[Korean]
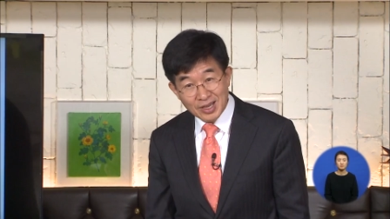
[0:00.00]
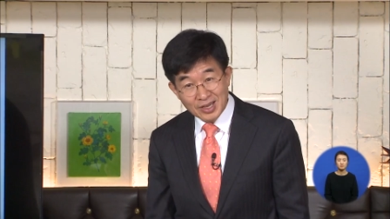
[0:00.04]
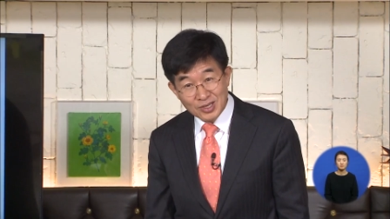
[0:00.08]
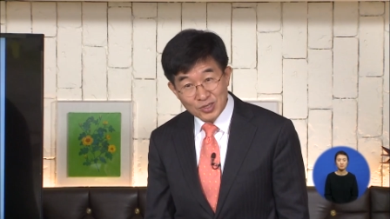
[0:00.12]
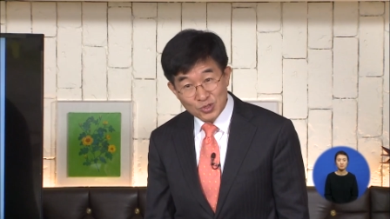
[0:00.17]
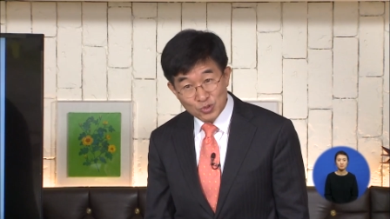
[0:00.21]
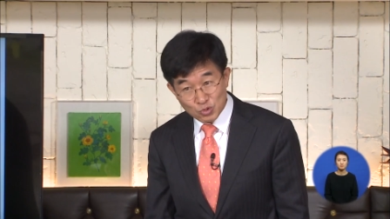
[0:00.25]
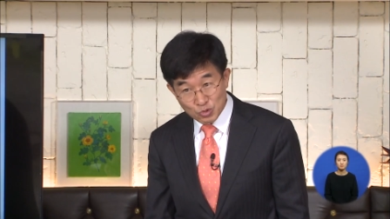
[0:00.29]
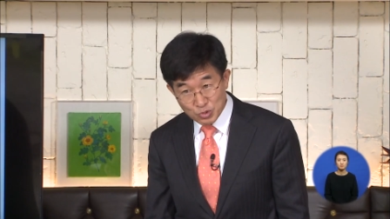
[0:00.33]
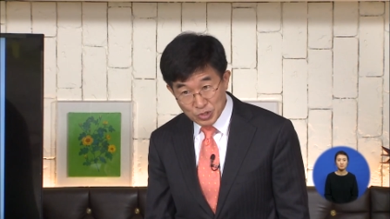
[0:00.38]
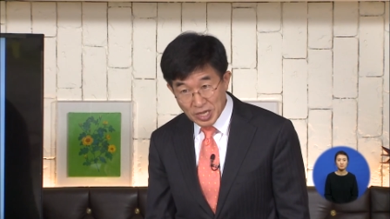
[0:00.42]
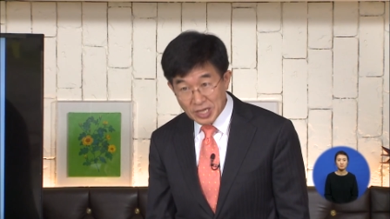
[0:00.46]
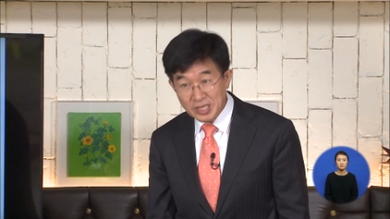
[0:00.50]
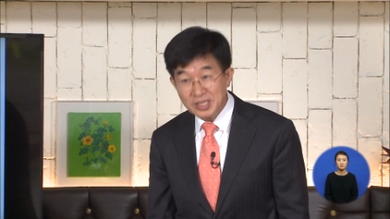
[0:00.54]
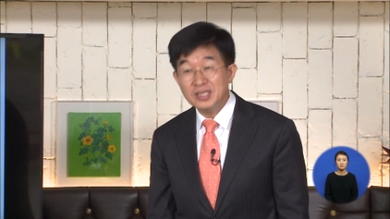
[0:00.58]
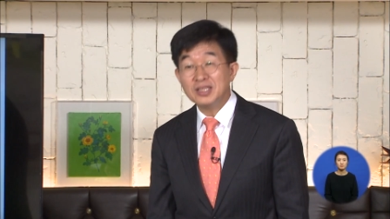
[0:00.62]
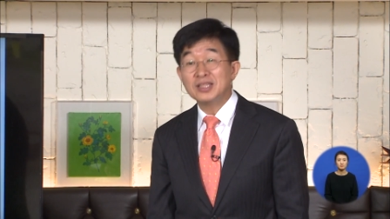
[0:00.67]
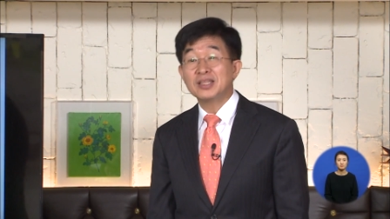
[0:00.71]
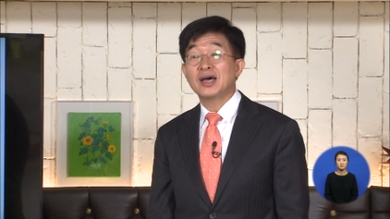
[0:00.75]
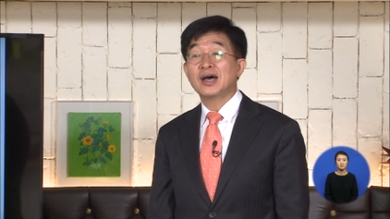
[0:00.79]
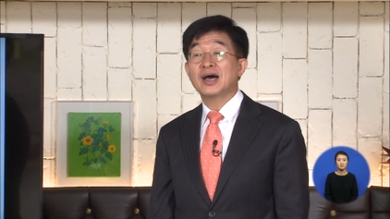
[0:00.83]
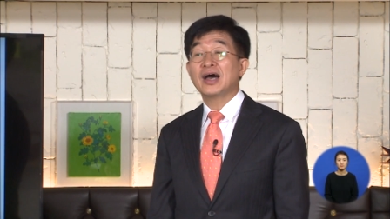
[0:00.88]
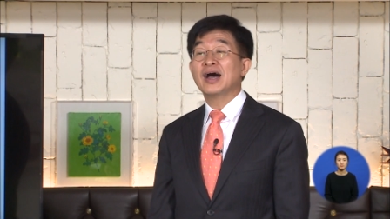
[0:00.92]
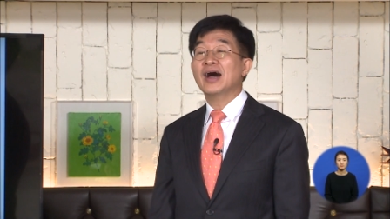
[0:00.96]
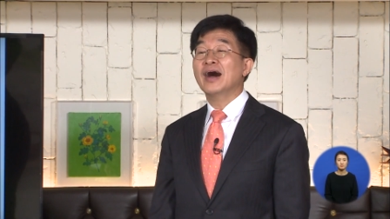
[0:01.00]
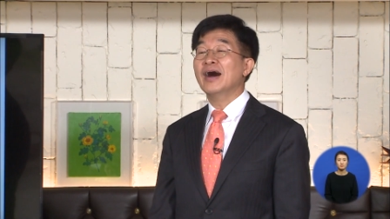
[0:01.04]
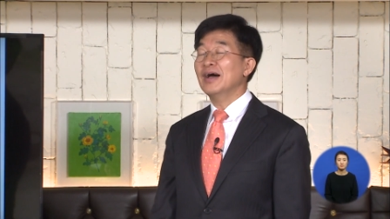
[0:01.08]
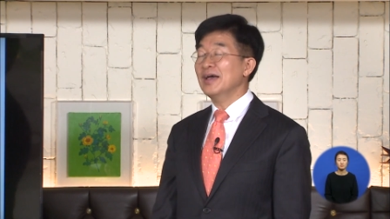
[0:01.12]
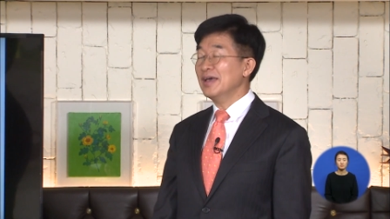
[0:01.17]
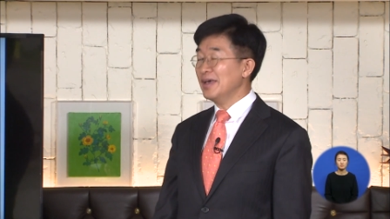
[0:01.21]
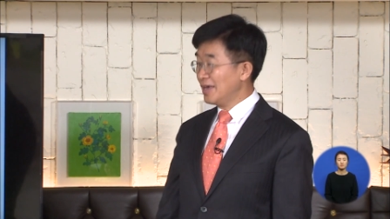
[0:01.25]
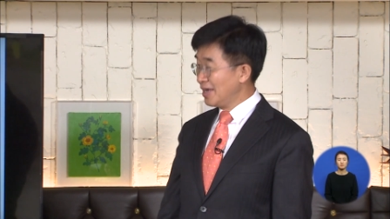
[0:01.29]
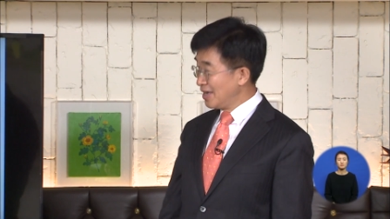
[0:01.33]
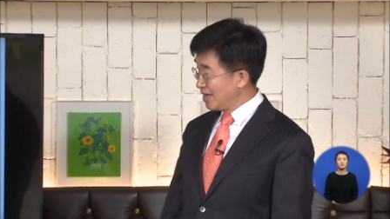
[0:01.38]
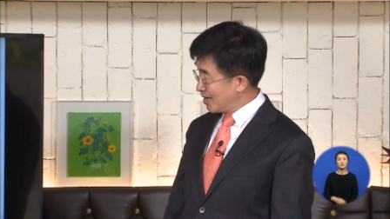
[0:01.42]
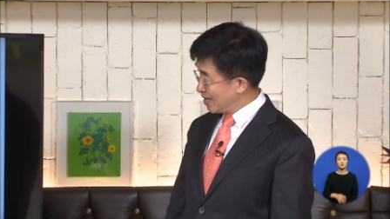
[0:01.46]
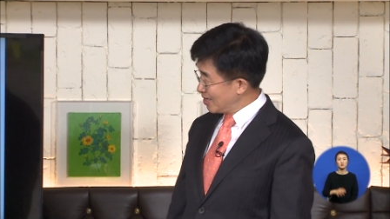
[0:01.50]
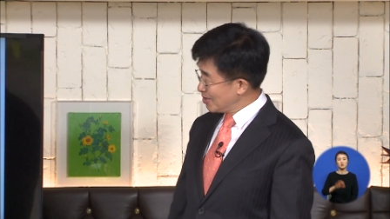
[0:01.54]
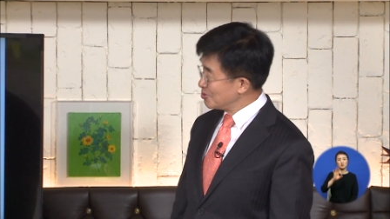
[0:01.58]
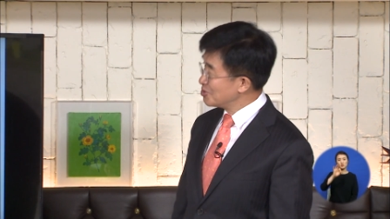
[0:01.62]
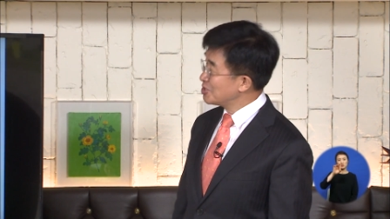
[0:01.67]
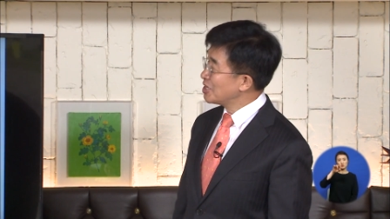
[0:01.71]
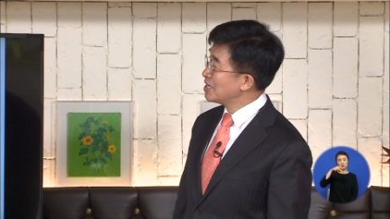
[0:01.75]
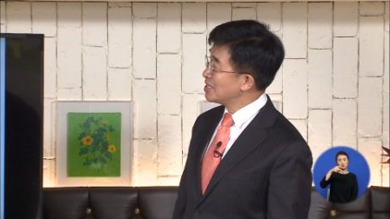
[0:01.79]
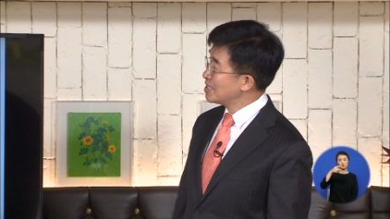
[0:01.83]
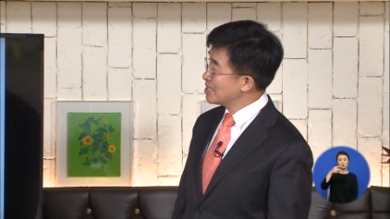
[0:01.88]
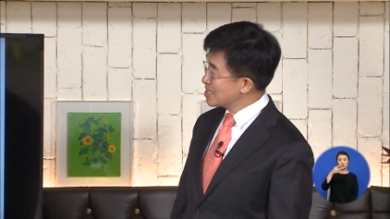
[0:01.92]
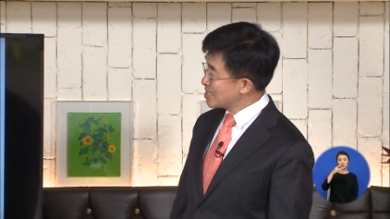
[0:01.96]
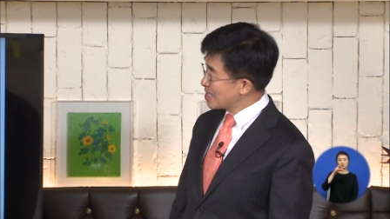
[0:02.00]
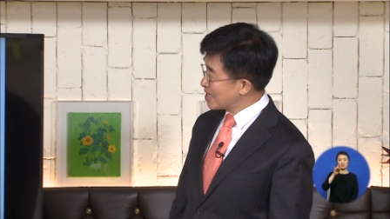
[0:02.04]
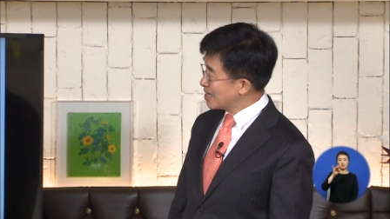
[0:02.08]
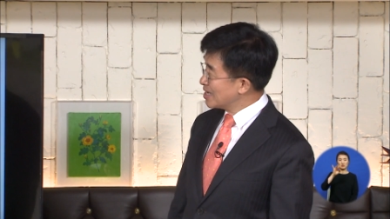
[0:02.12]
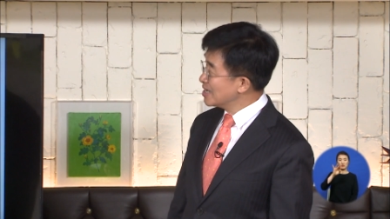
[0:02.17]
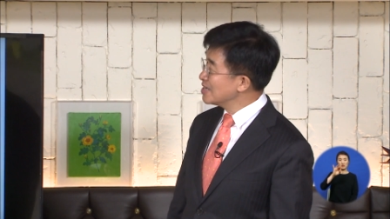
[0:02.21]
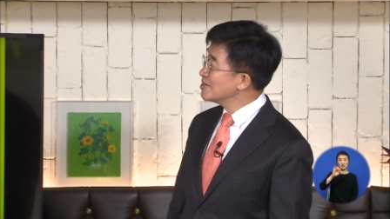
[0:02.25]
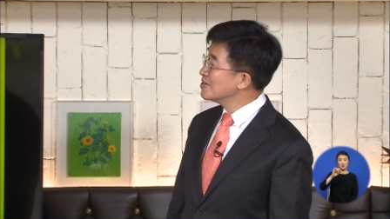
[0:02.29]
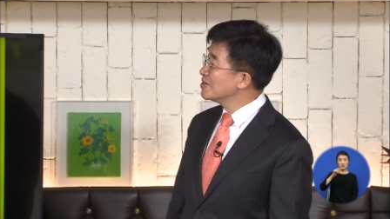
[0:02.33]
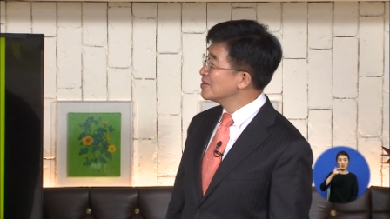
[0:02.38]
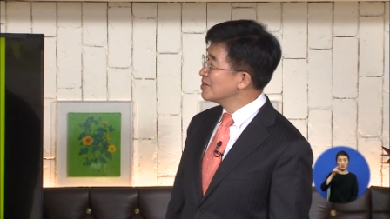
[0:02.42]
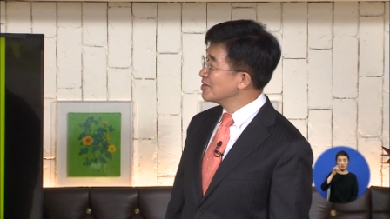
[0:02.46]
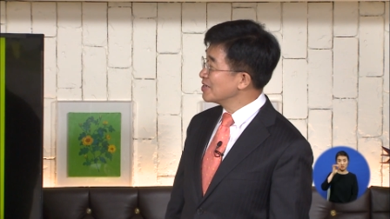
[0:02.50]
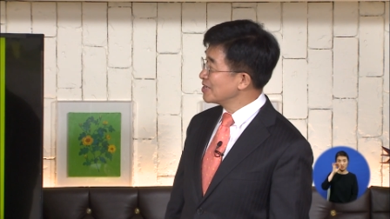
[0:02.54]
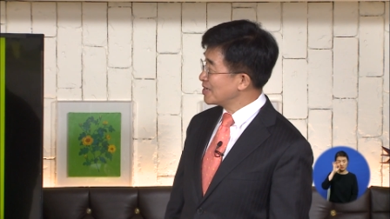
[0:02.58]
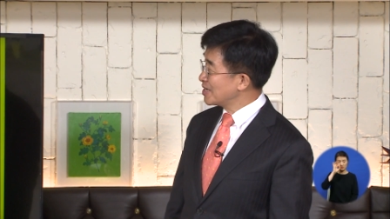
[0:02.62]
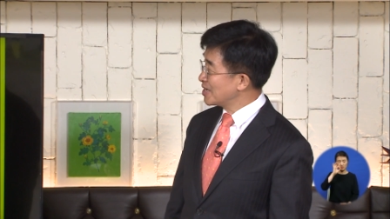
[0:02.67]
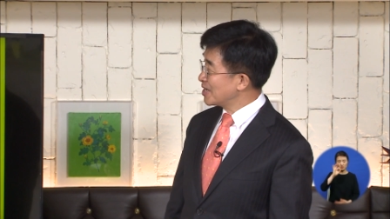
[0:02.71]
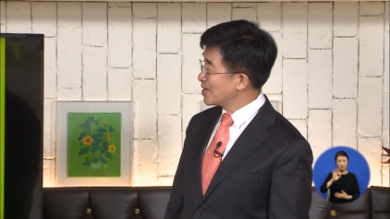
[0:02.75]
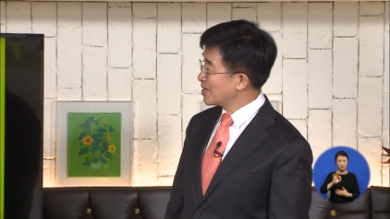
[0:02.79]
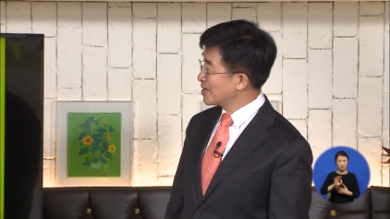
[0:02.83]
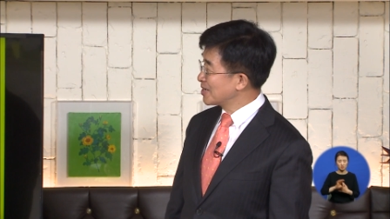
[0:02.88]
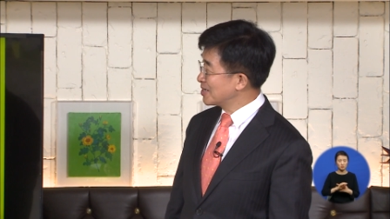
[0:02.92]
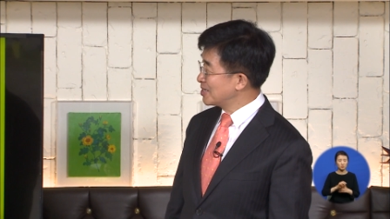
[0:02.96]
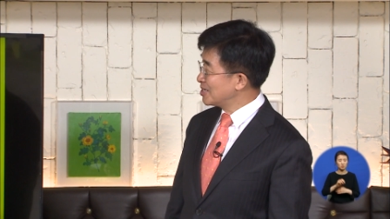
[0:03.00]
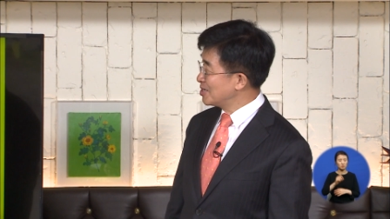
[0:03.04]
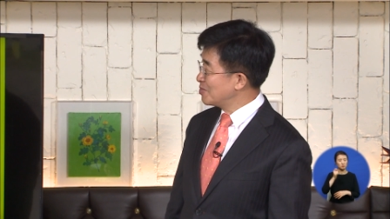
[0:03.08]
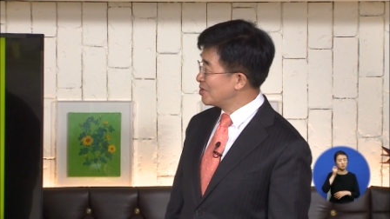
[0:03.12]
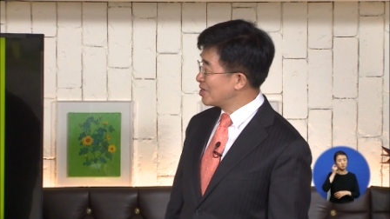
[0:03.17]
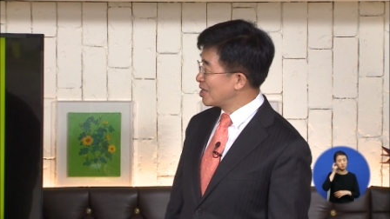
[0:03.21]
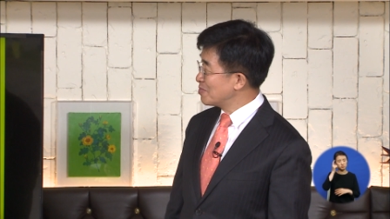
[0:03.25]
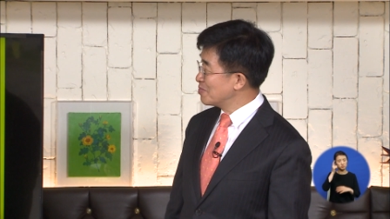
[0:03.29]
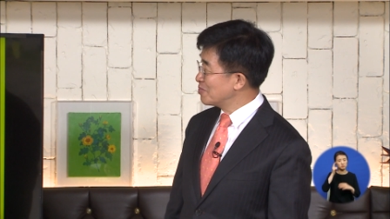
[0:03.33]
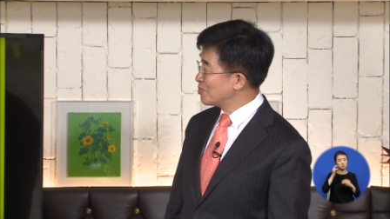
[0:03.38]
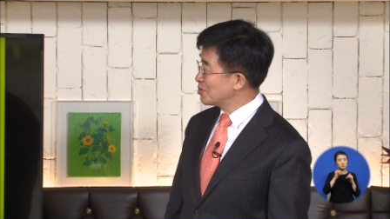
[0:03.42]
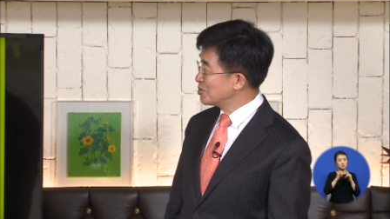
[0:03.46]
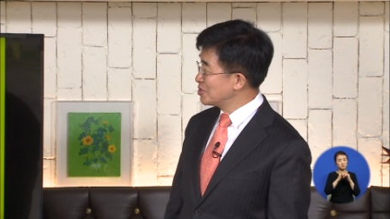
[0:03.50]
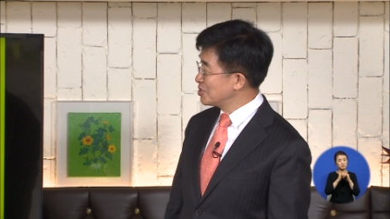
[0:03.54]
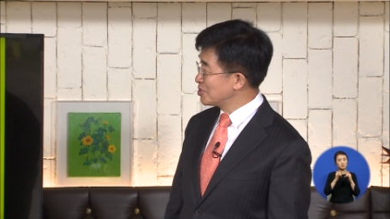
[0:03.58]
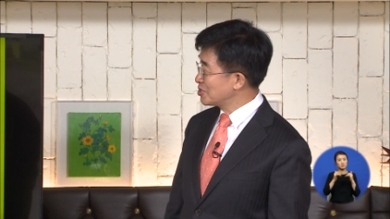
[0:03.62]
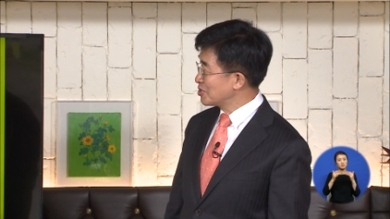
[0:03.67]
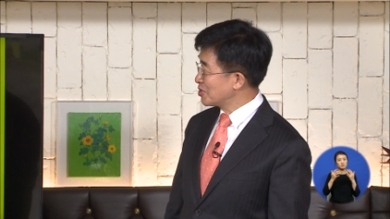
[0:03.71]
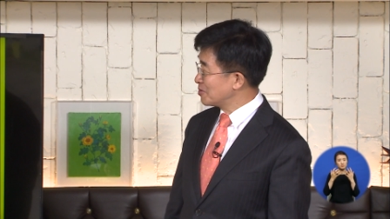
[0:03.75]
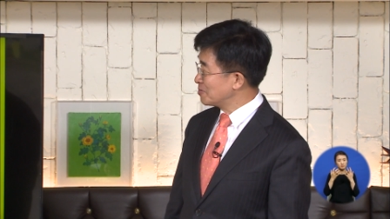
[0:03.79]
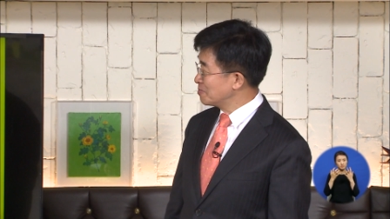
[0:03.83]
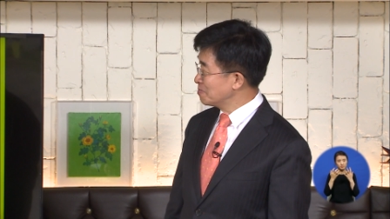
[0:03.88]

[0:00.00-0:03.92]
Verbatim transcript: 유대인이다. 예, 유대인이다. 예, 그러면 한번 보시죠.